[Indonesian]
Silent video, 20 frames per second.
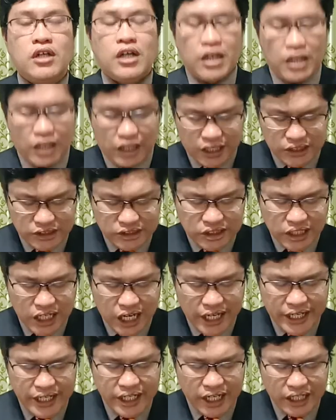
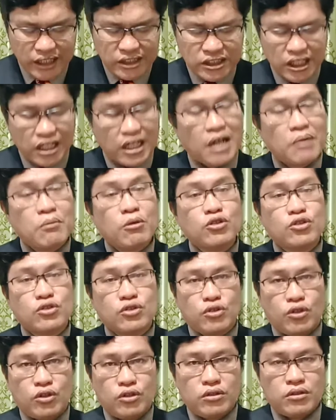rajai anjaramot
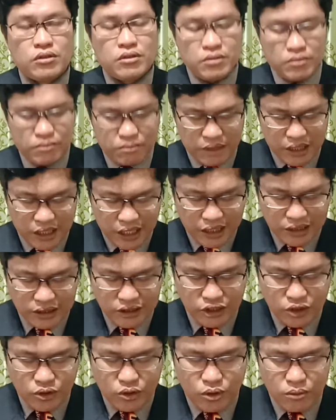kon
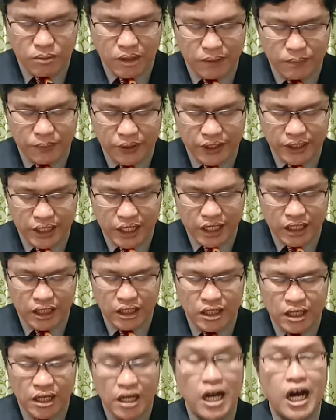mararti do bapai
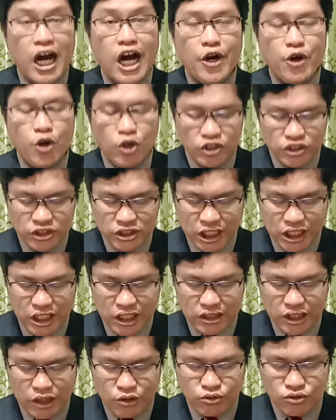nang adong sada
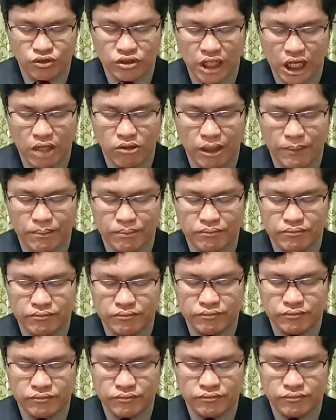tanggung jawab
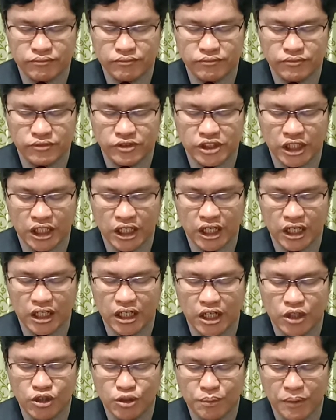janah
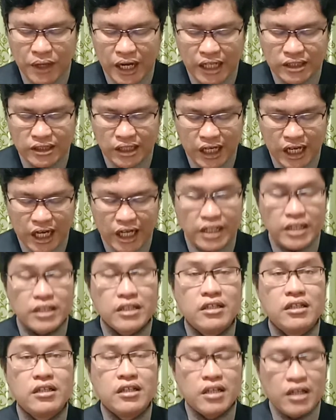ganup hata ai
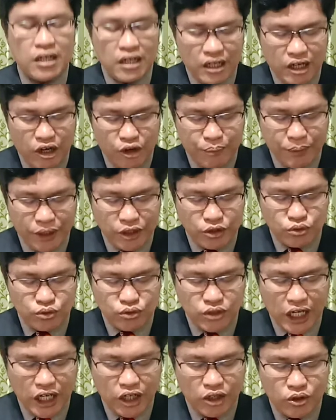lau
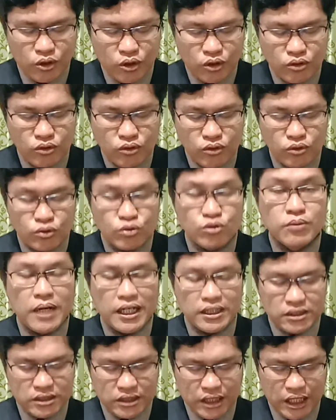patugah kon
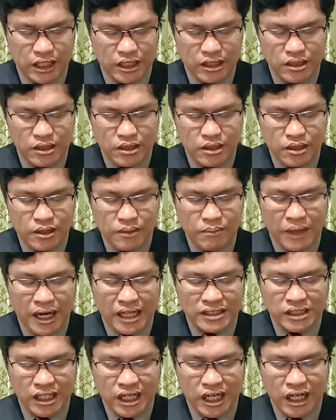hubatta
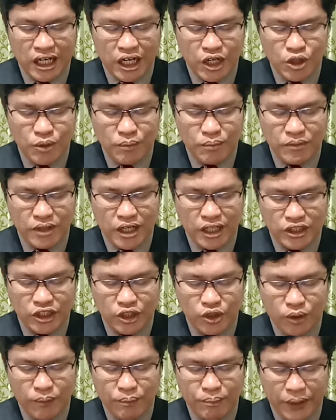bahasa haganup
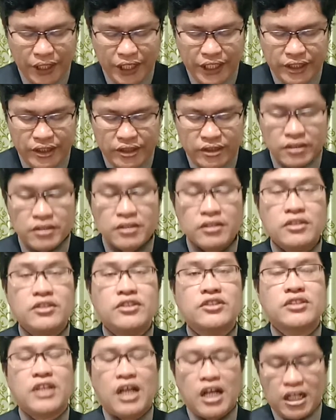tinopain
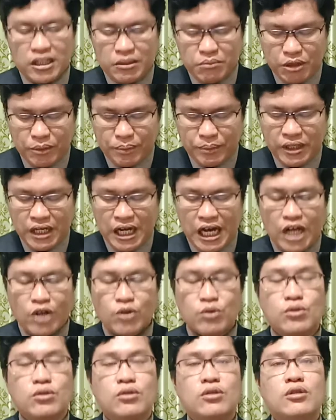sangat
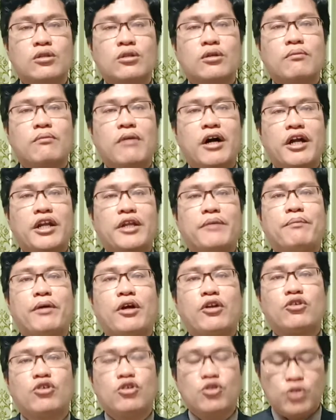berpengaruh bani
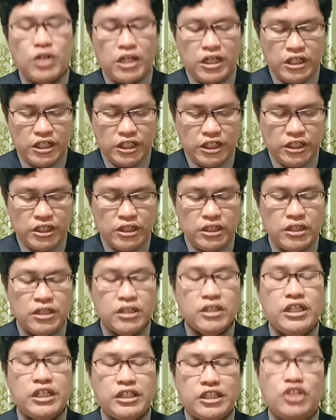parguluhan ni
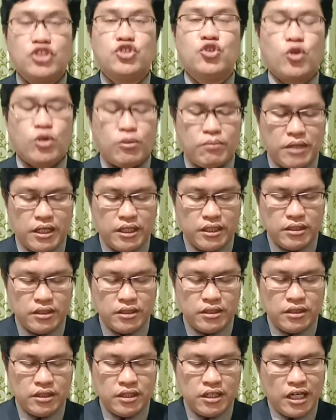ita jolma
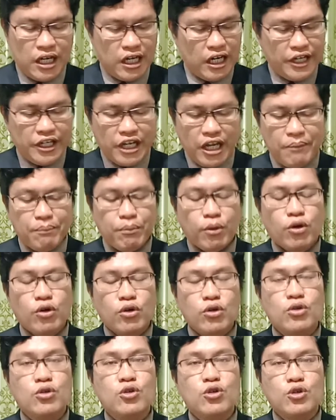halanya
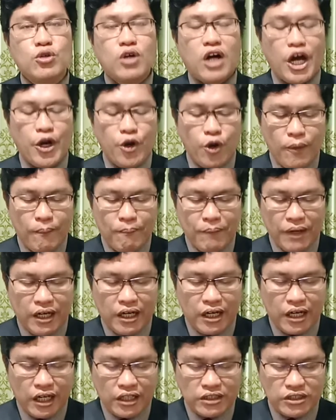perlu adong pan
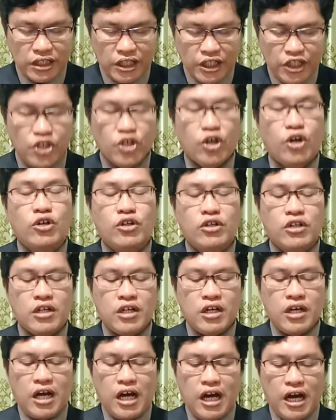rajaion
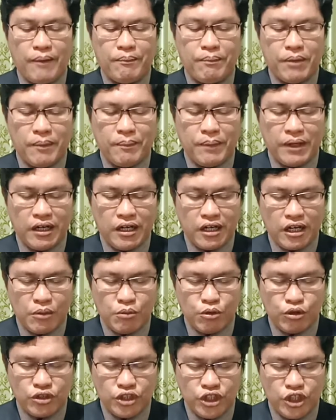apa
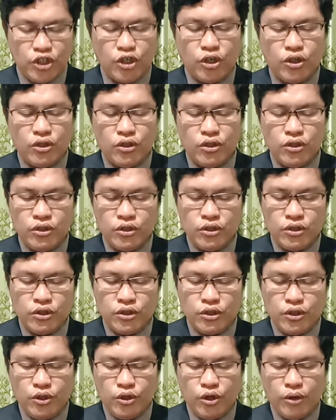panramotion
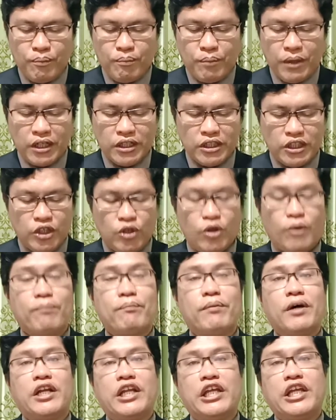dopak
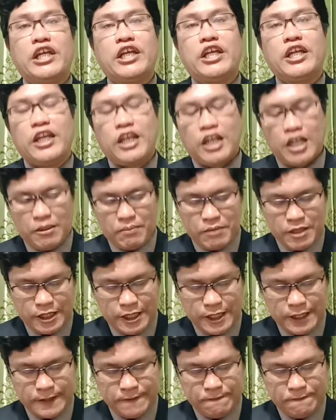tinopa ni naibata.